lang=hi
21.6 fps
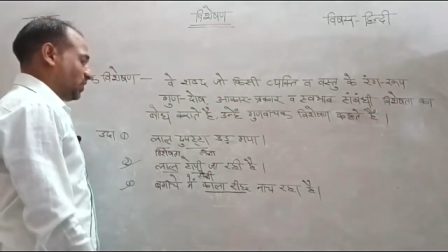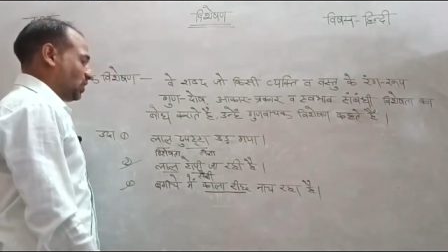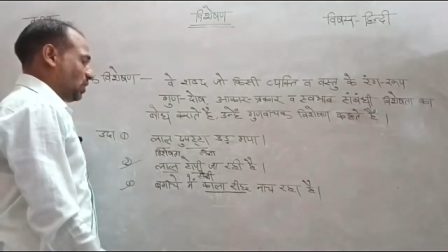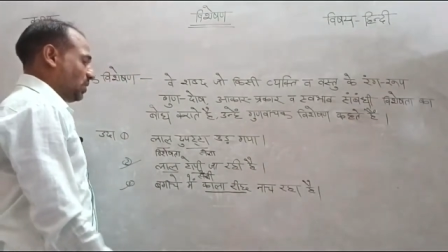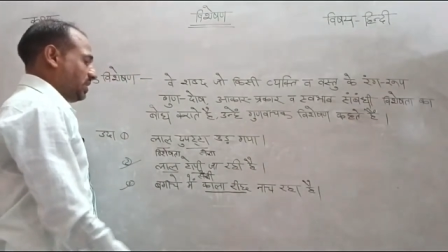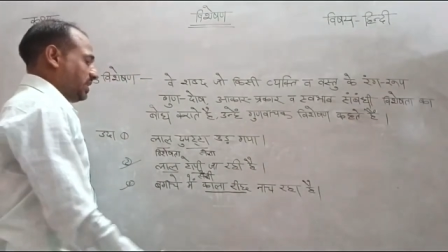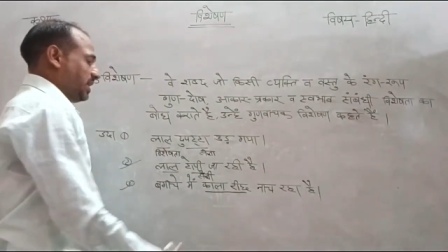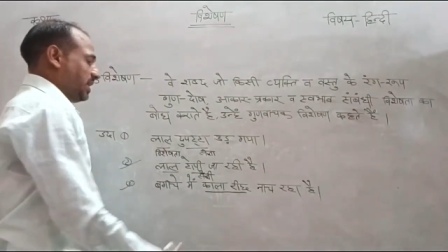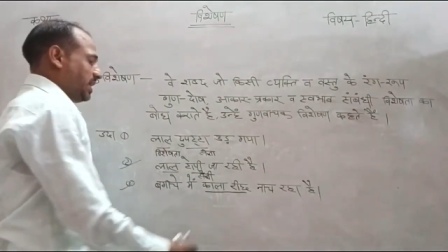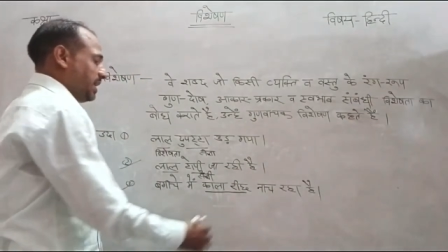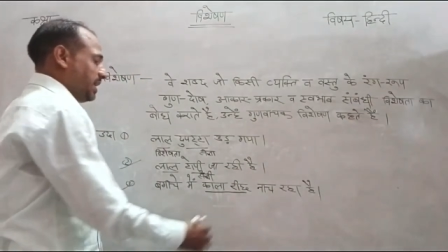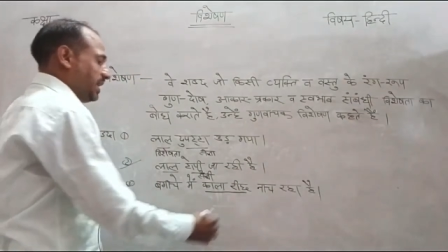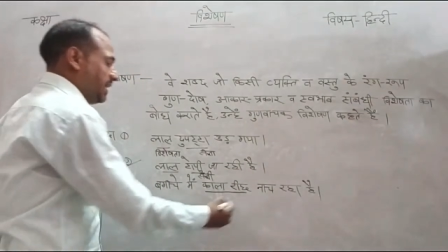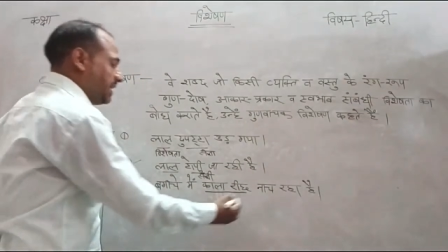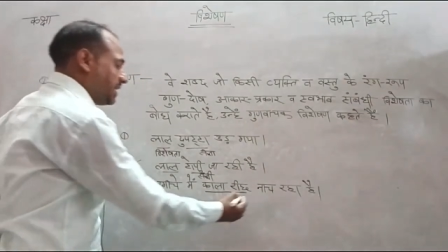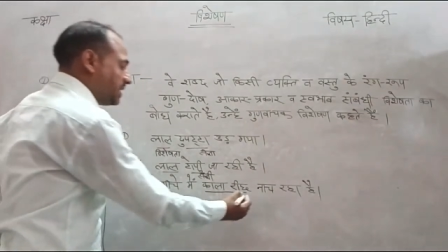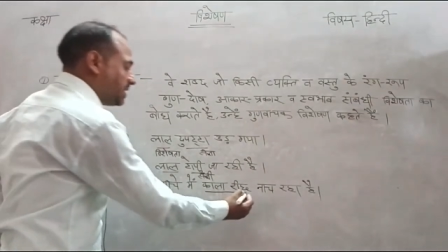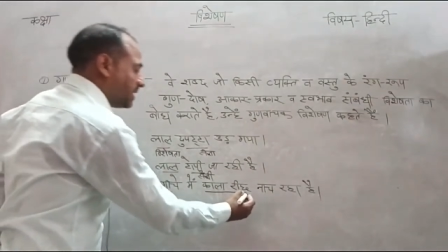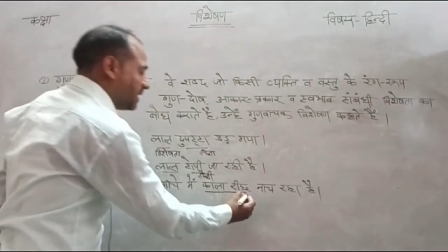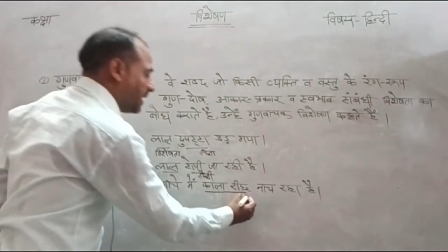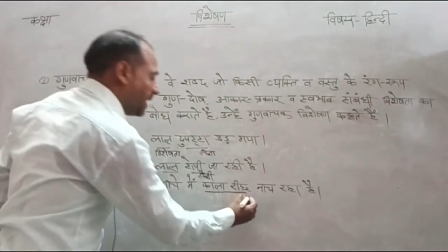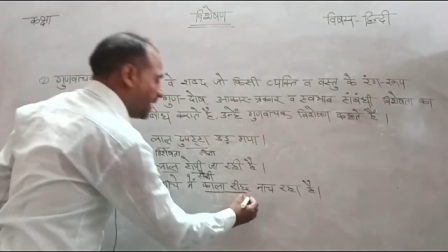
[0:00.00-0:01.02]
तो ये
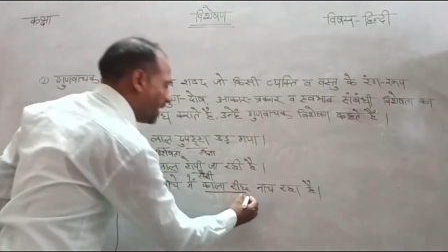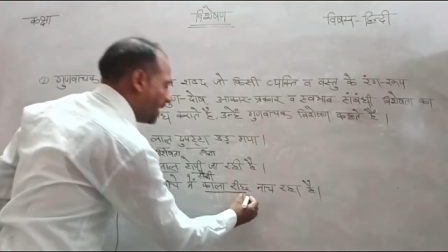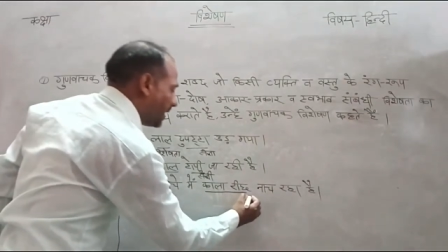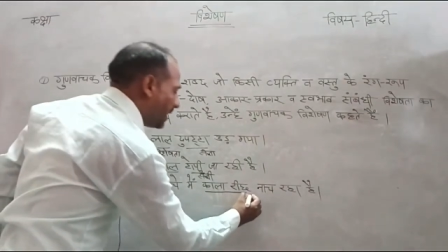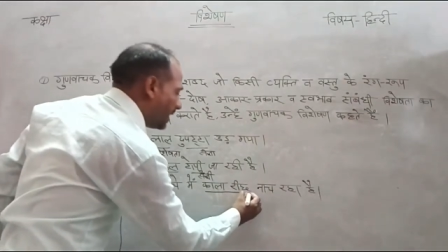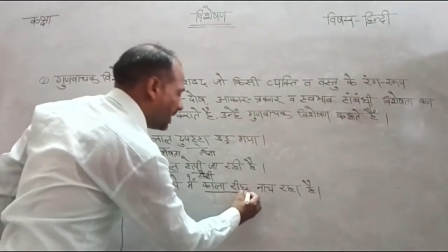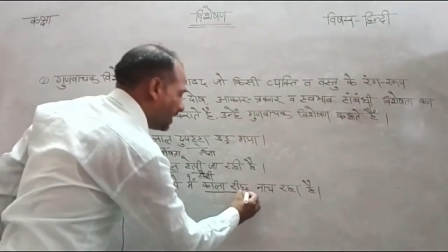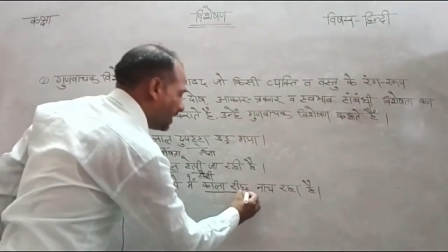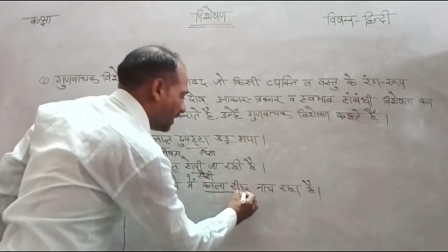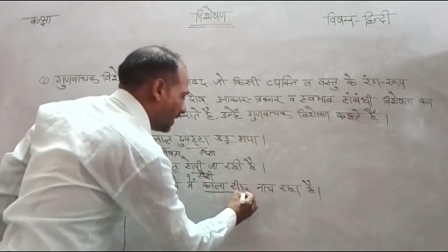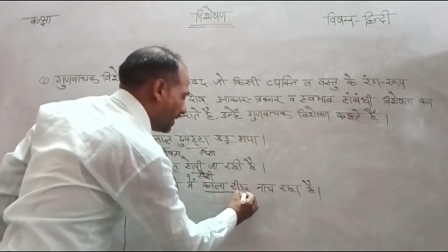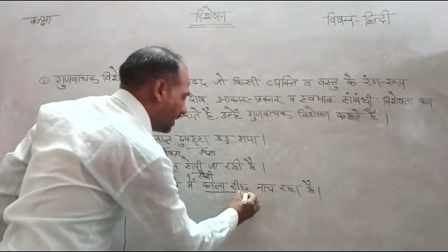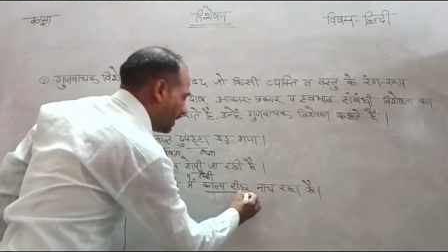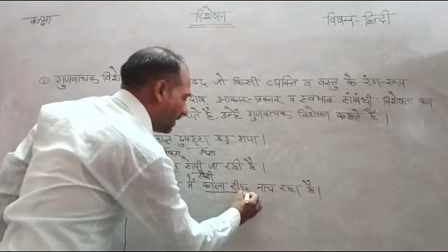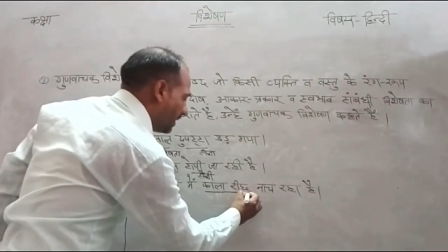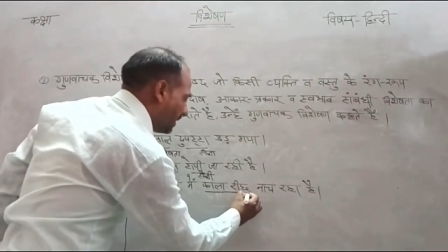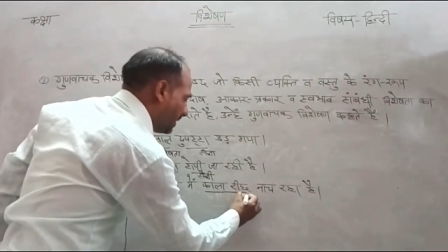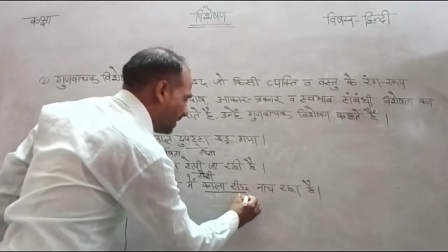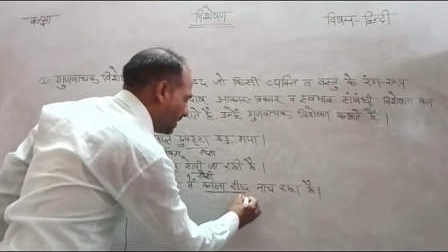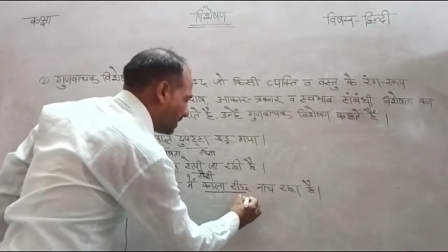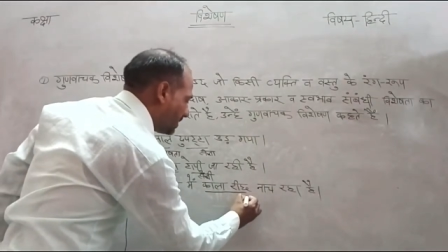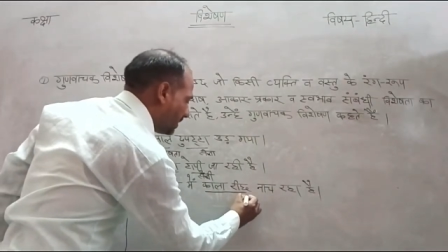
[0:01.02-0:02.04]
रीछ क्या है
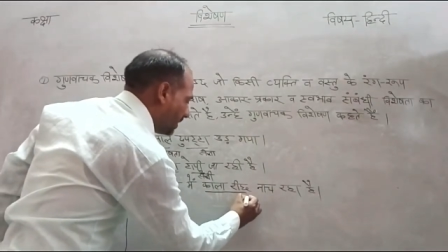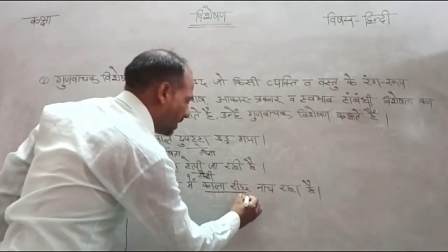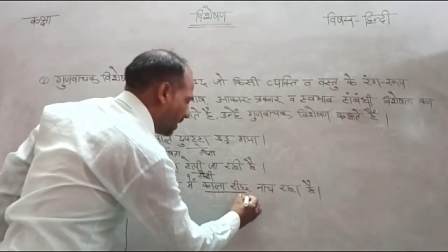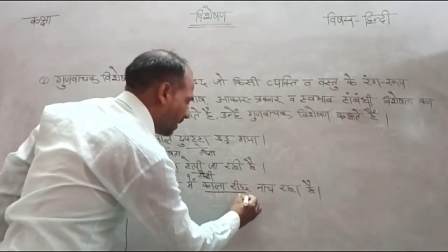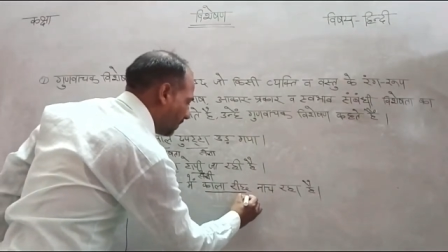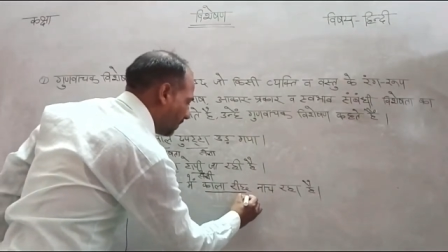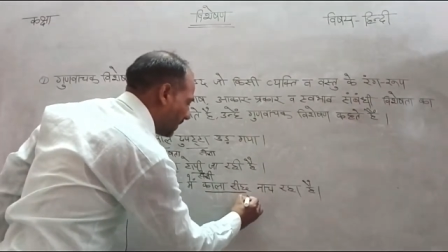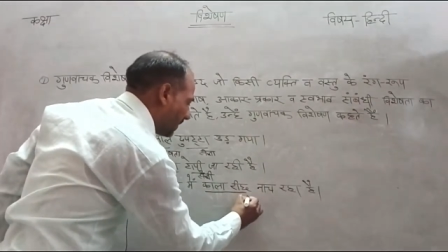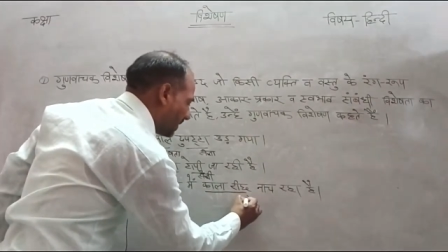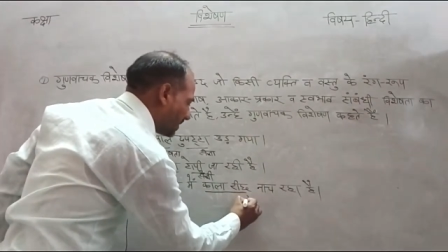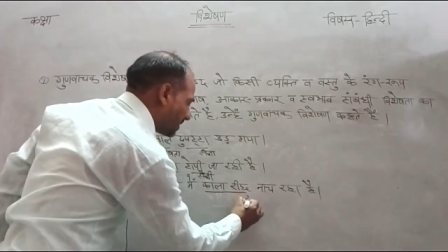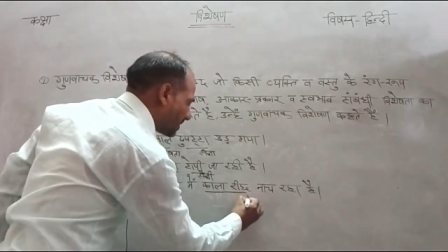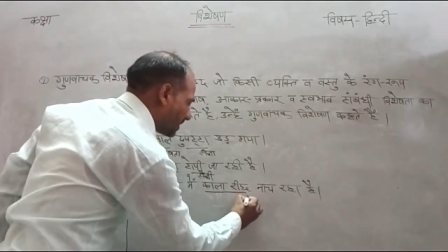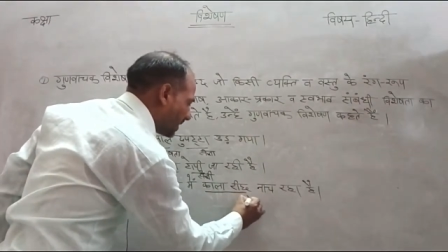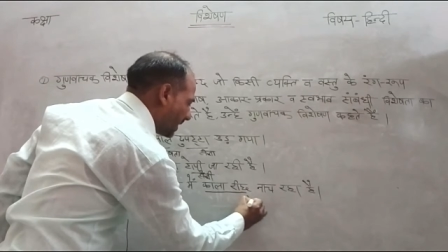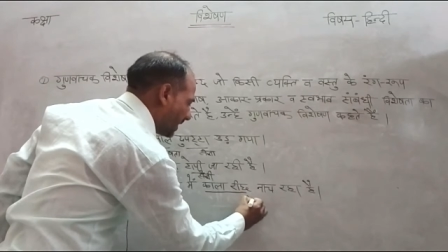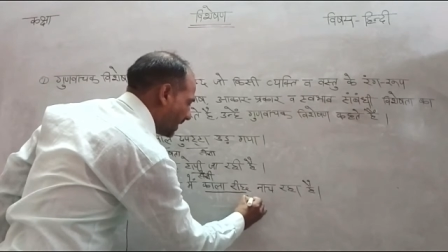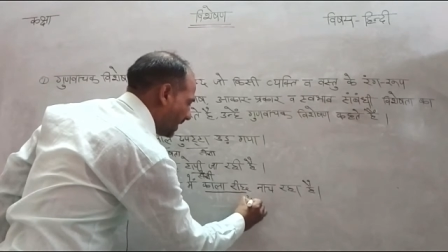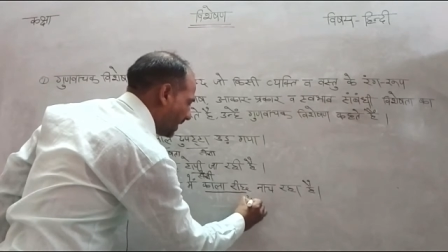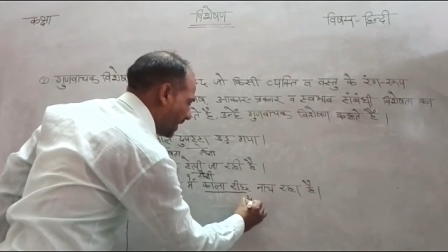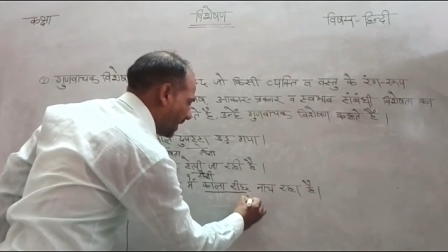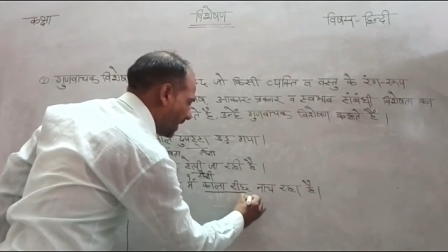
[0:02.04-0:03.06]
रीछ यहाँ पर
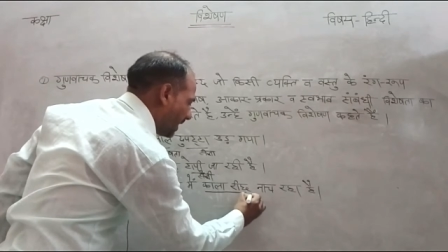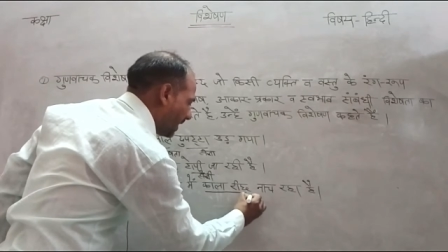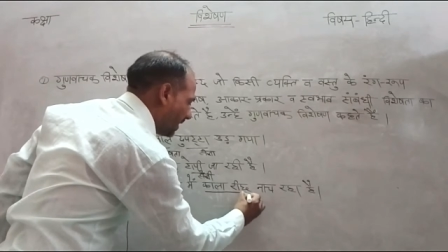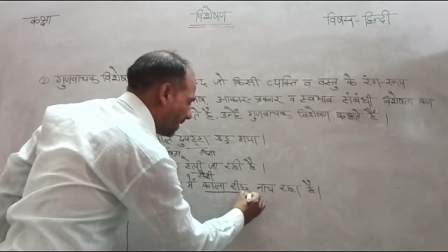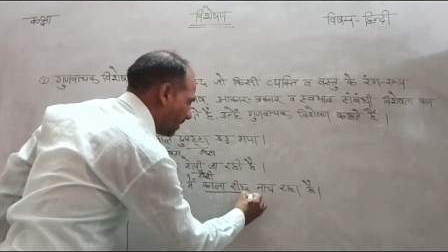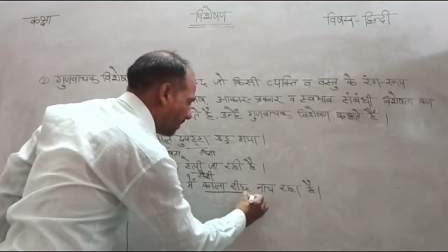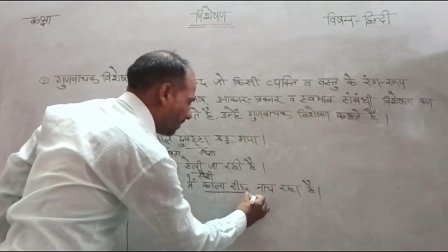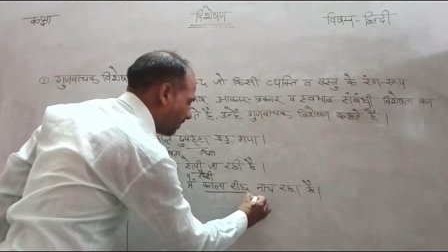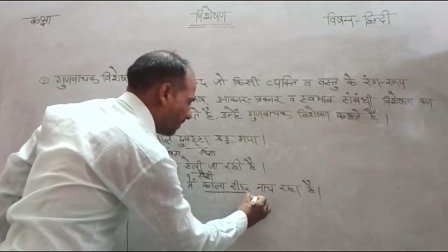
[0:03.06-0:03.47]
संज्ञा है